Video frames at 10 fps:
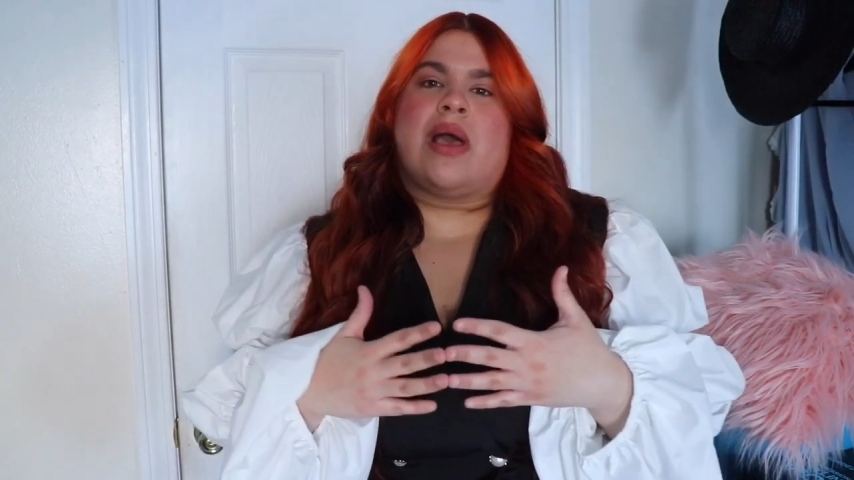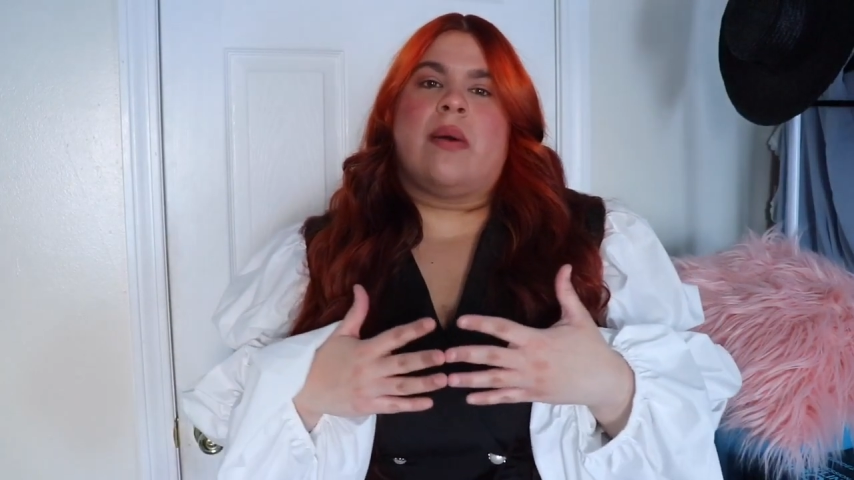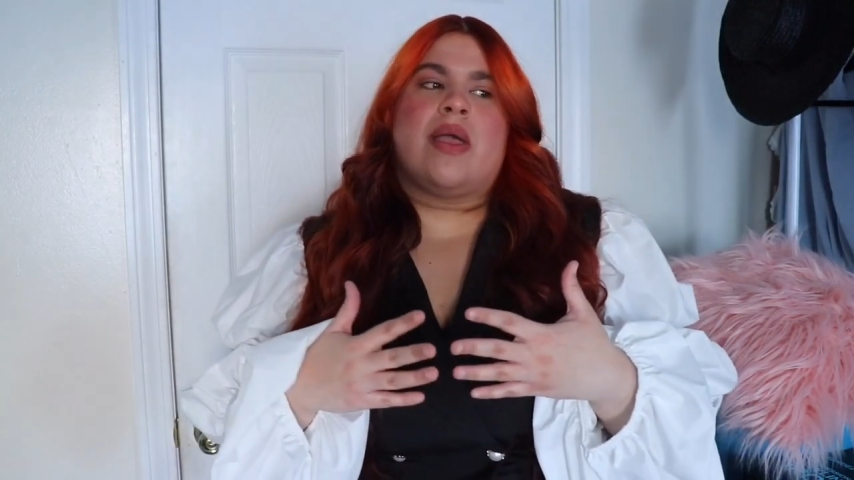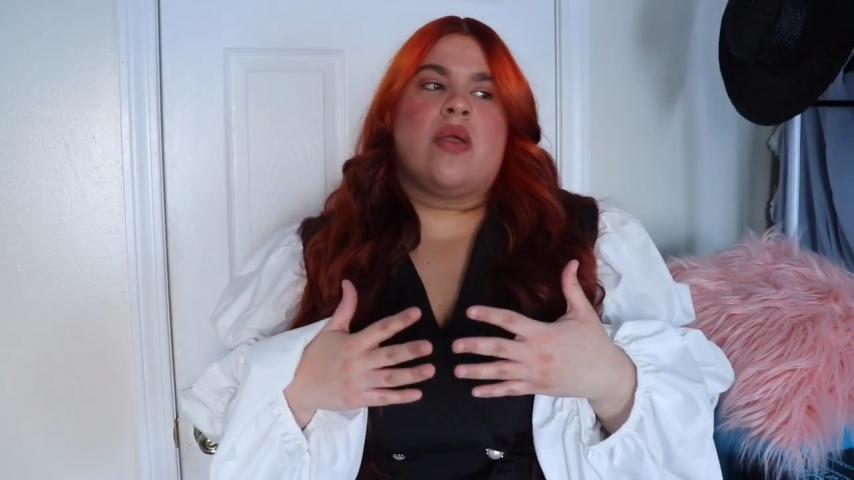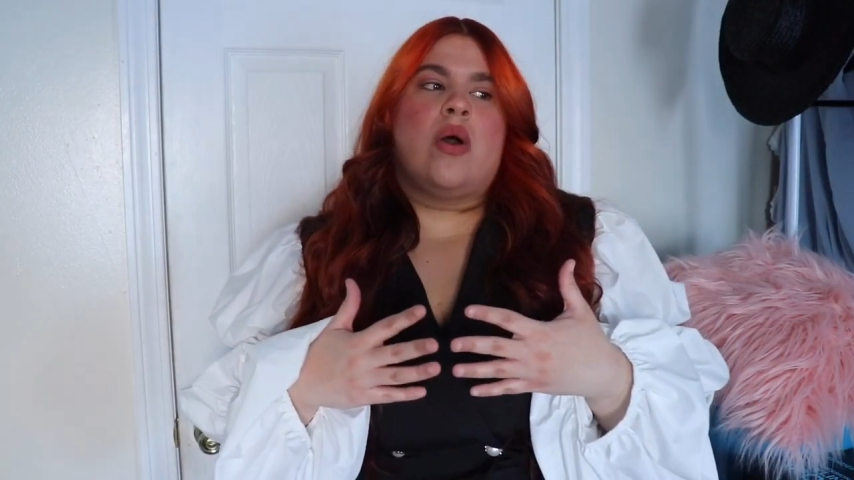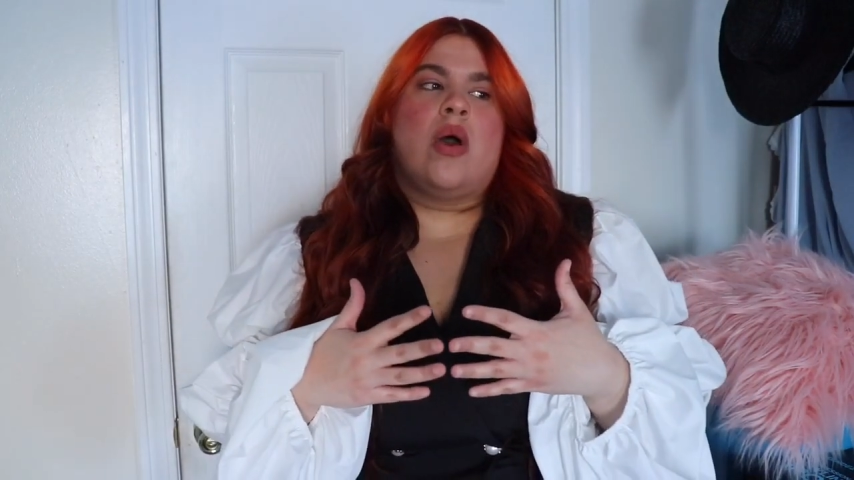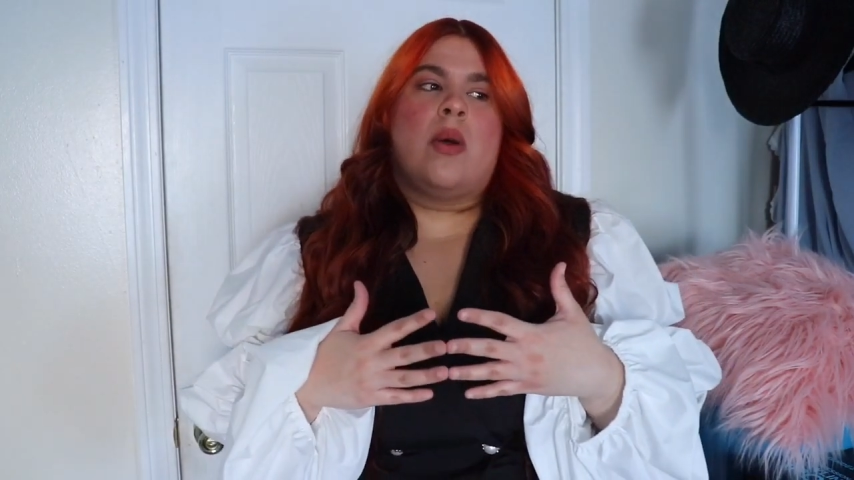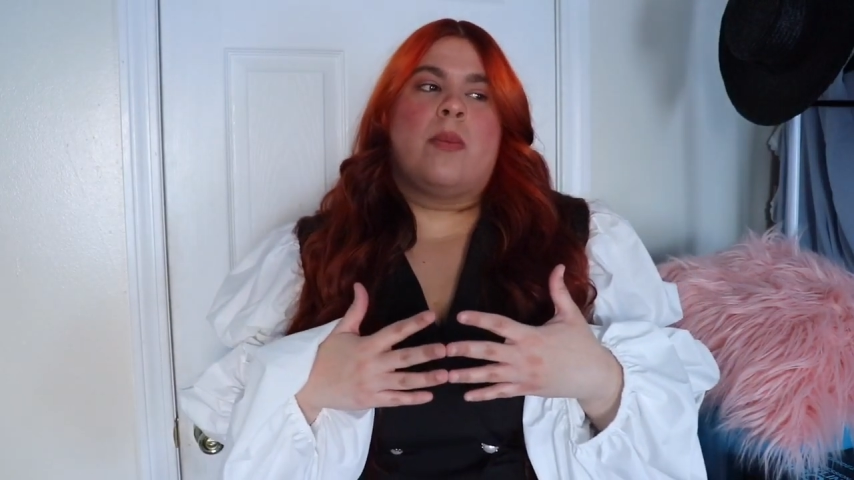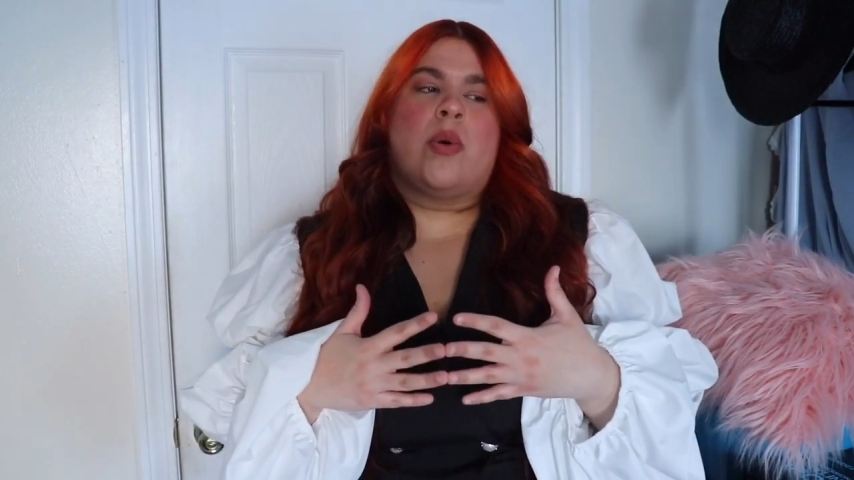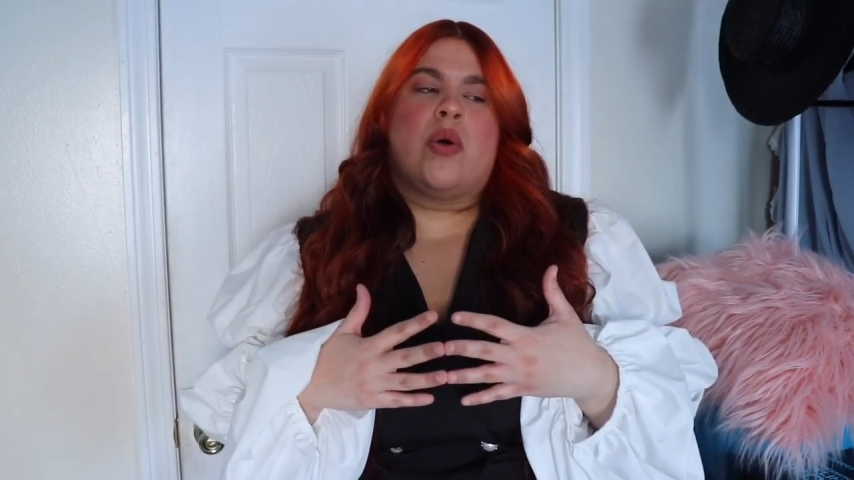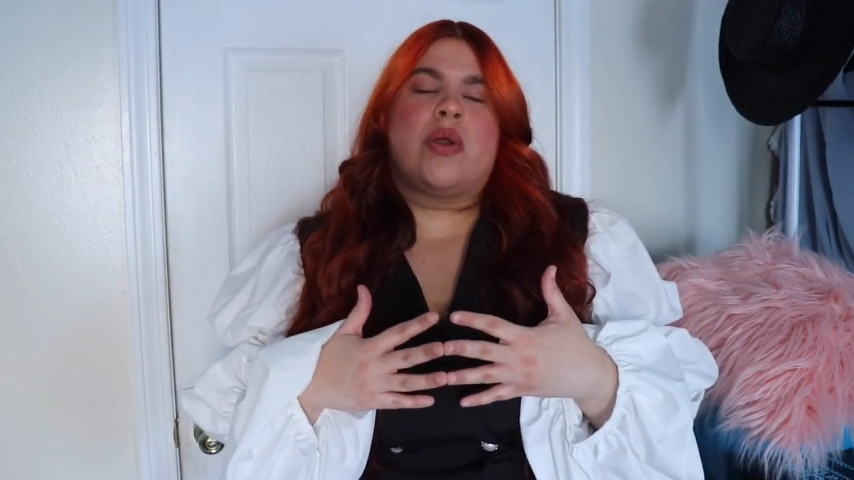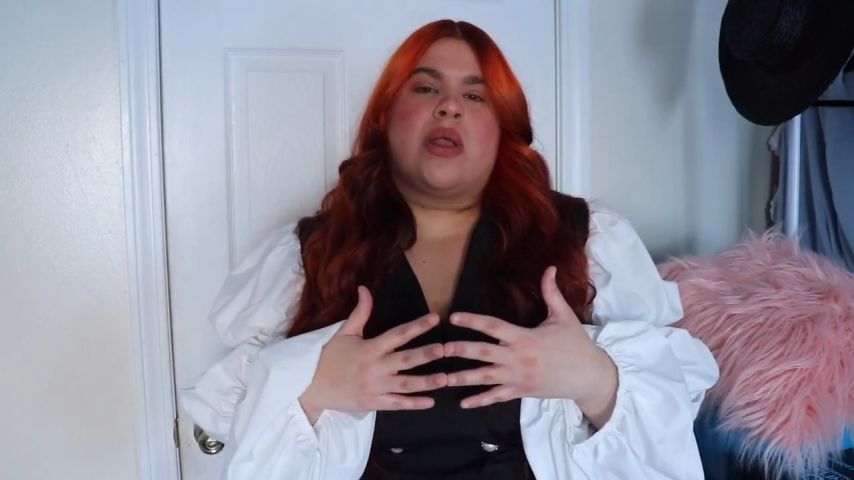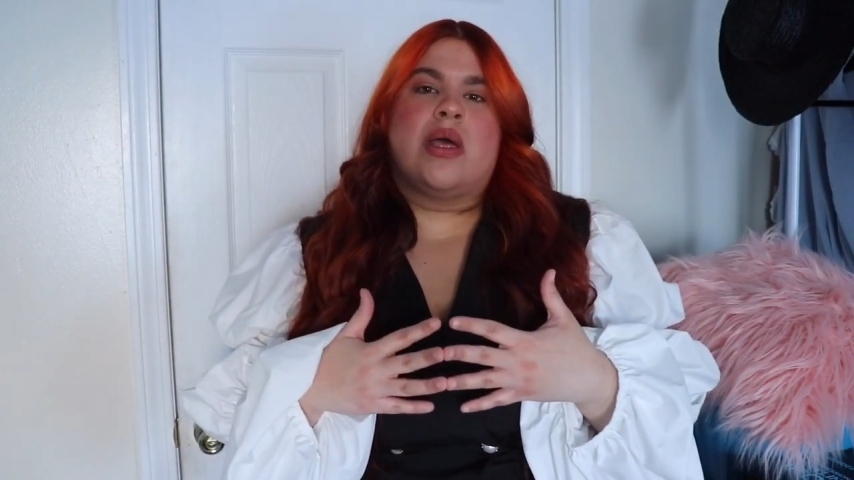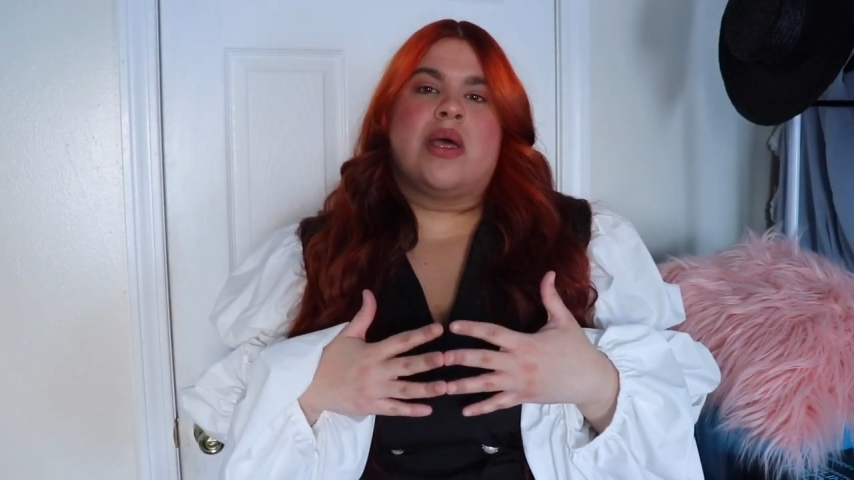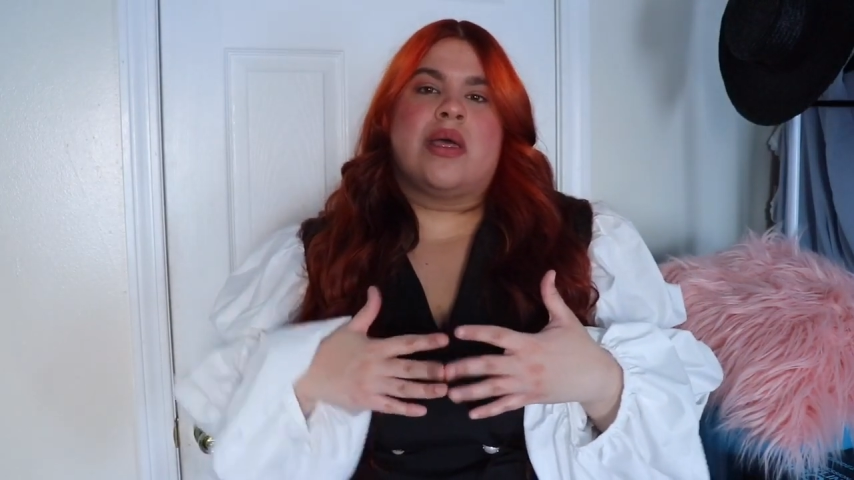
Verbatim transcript: el cabello por